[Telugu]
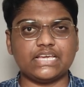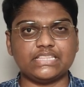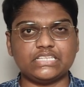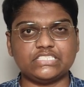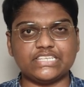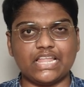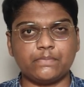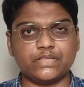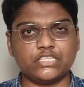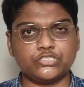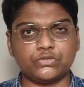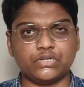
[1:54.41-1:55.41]
అయితే
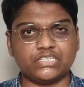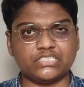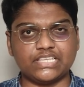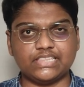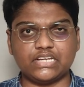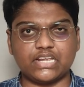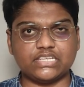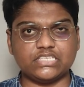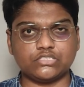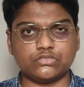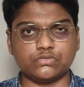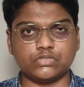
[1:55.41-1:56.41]
చాలామంది స్టూడెంట్స్ అయితే ట్రై
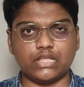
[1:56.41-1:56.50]
చేస్తూ